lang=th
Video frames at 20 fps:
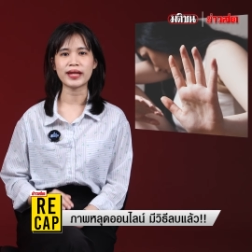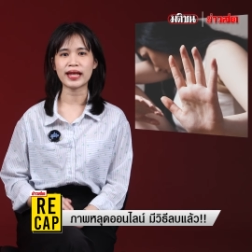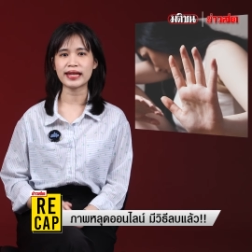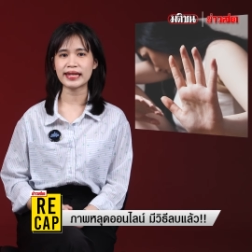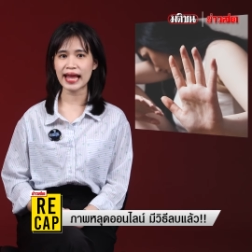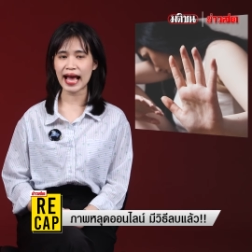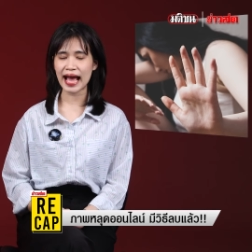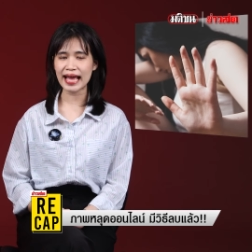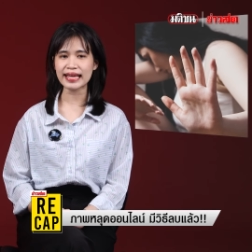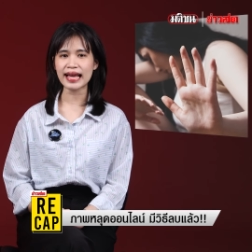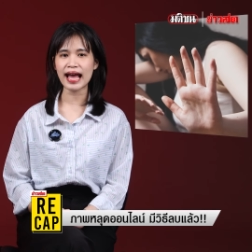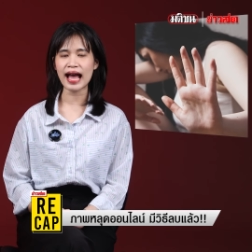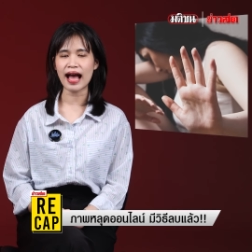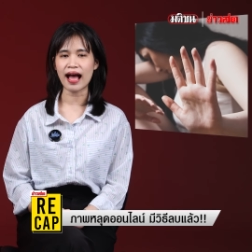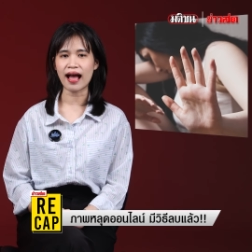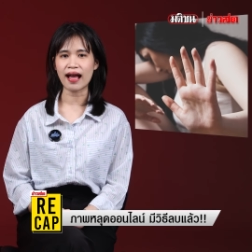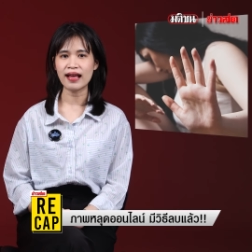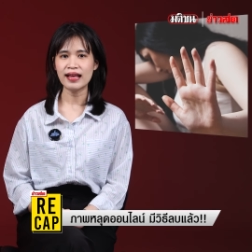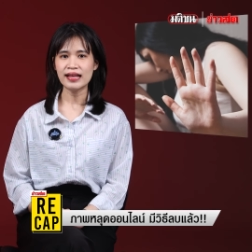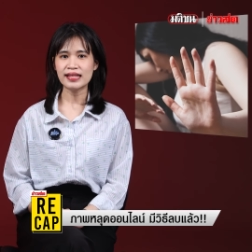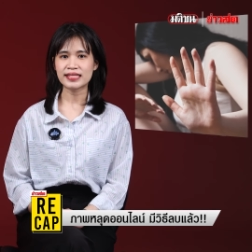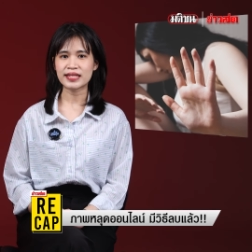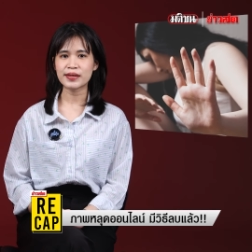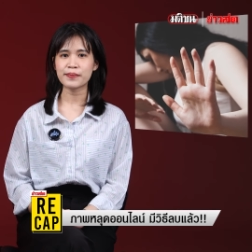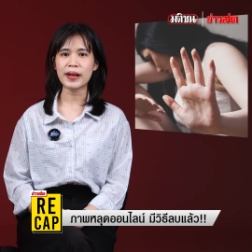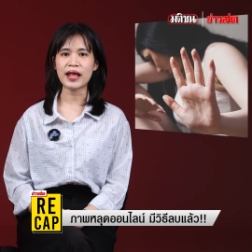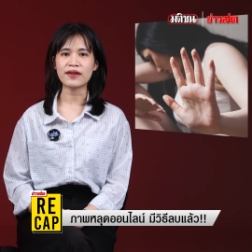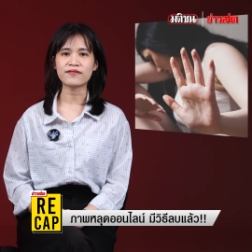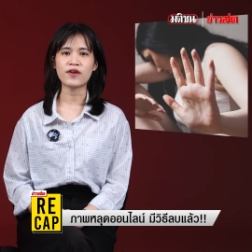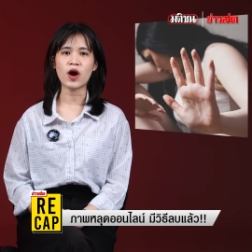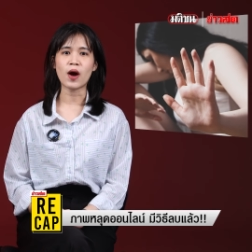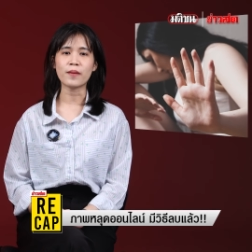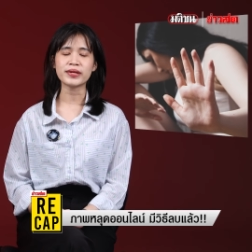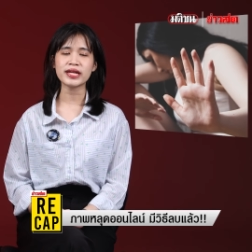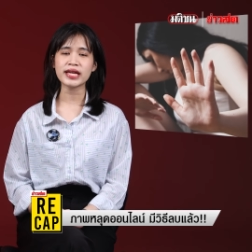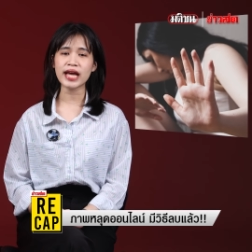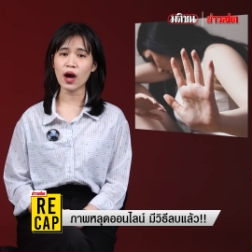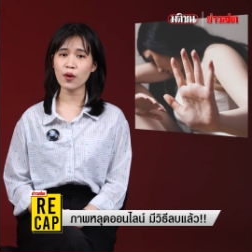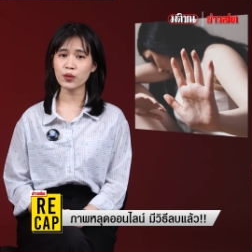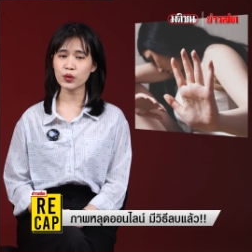มนั้นได้ค่ะ ซึ่งแพลตฟอร์ม
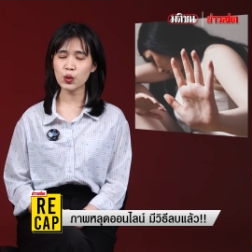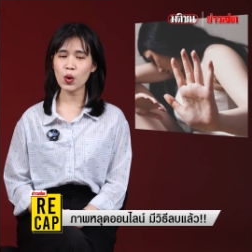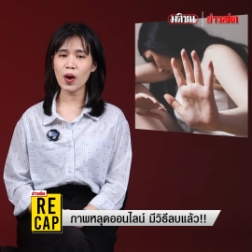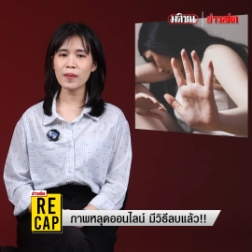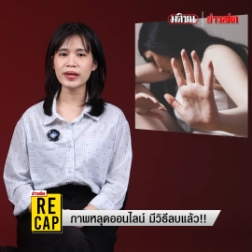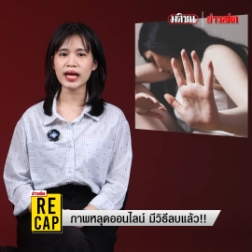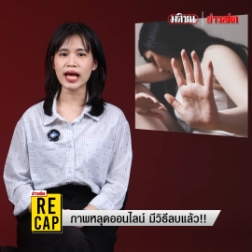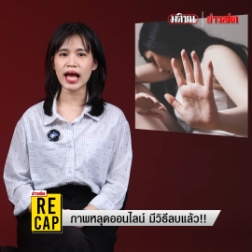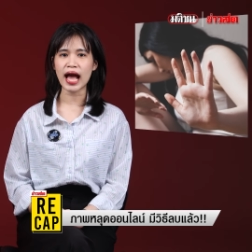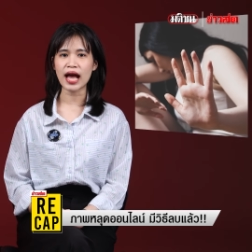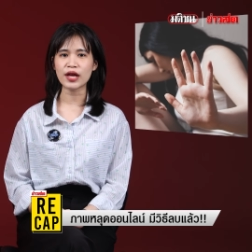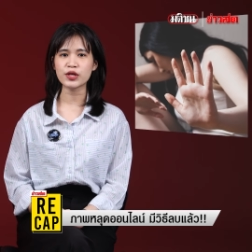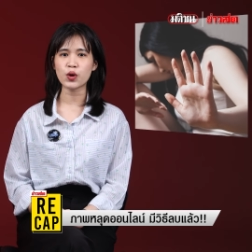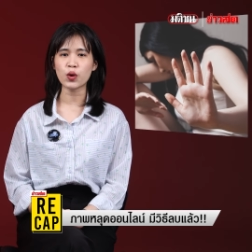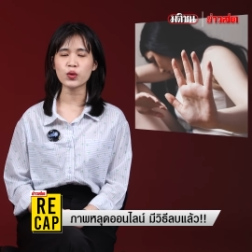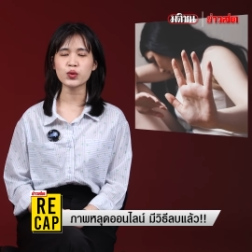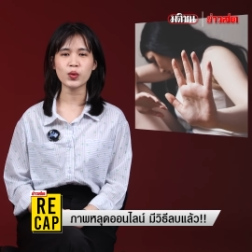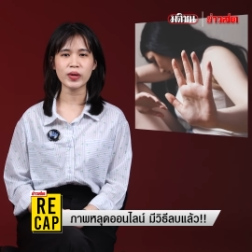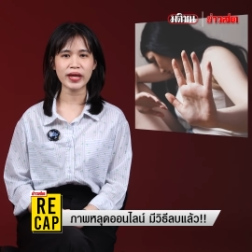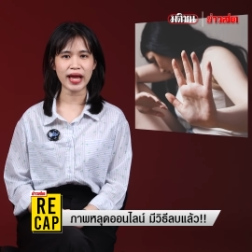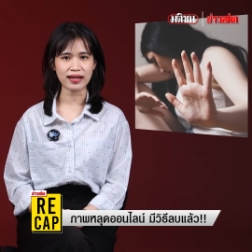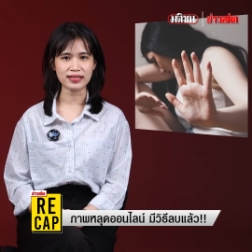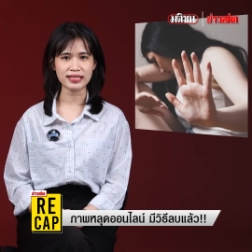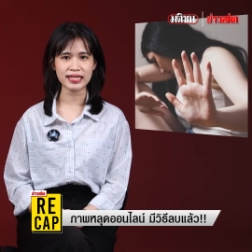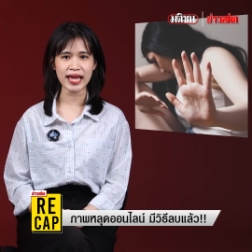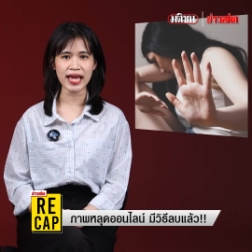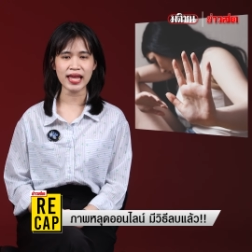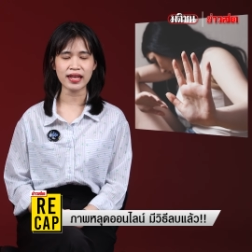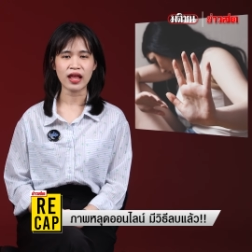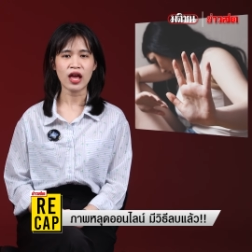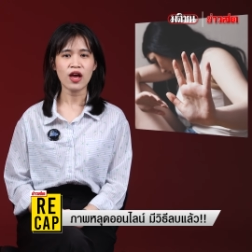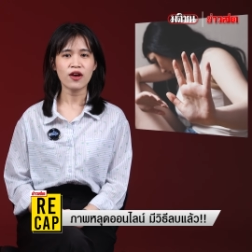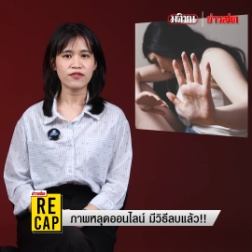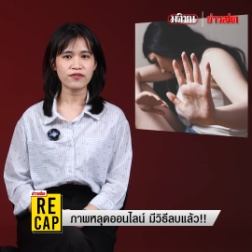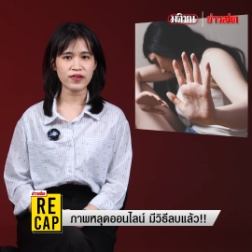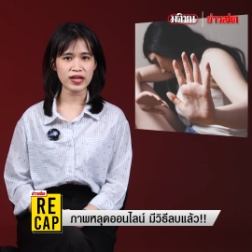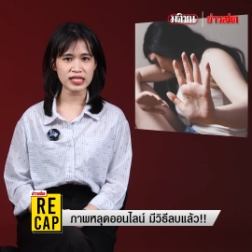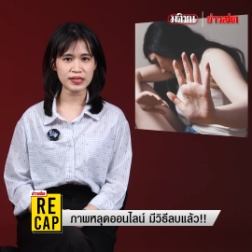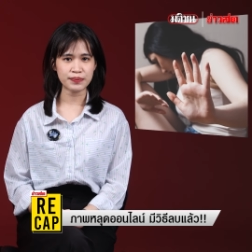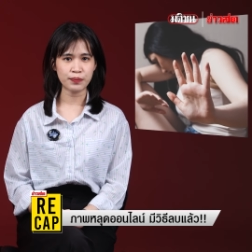ที่เข้าร่วมนะคะ ยกตัวอย่างเช่น
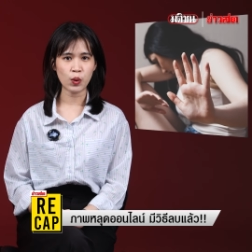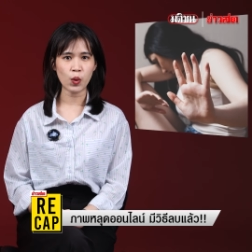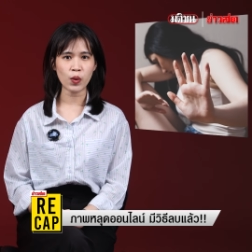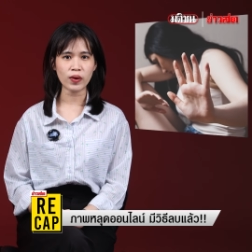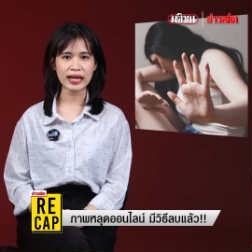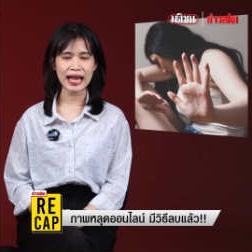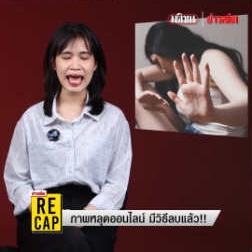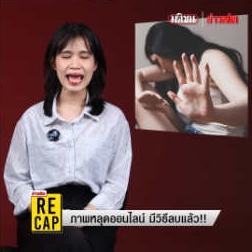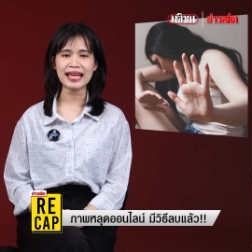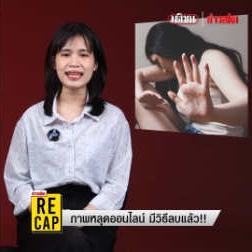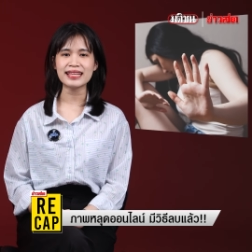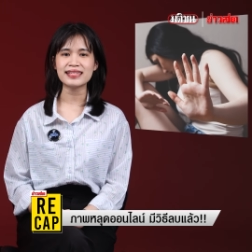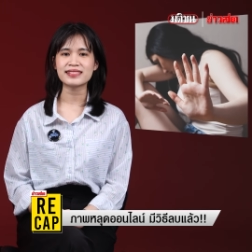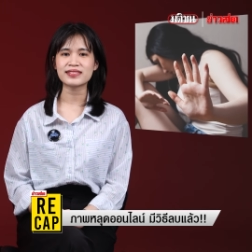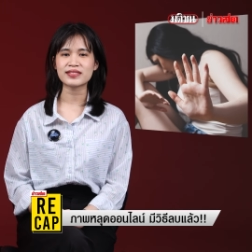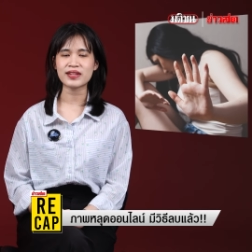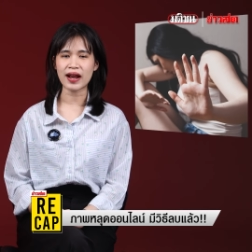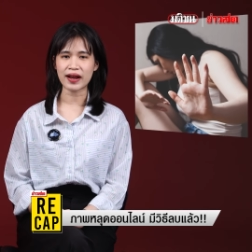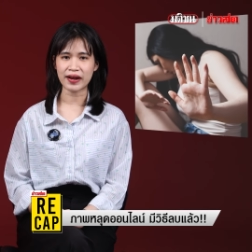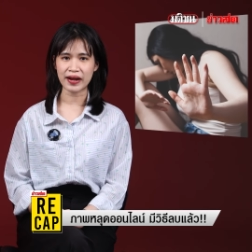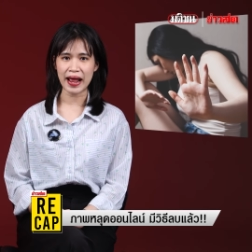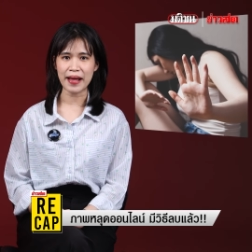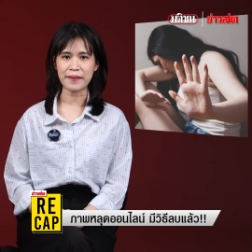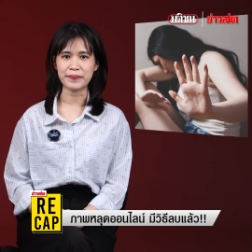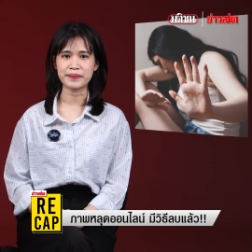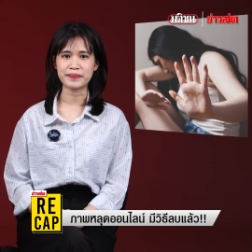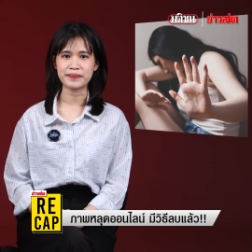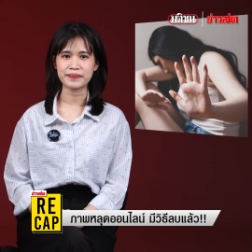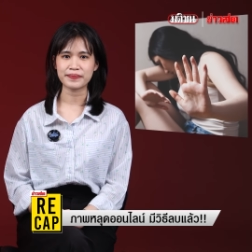Facebook และ Instagram